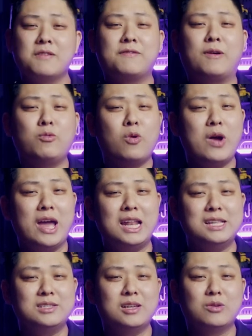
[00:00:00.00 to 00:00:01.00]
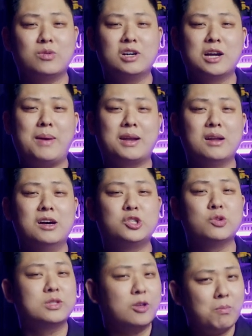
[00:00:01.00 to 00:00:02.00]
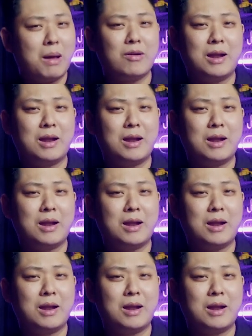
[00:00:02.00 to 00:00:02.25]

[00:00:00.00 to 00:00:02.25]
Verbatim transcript: phóng uế lên giường của người bạn đời chung sống bao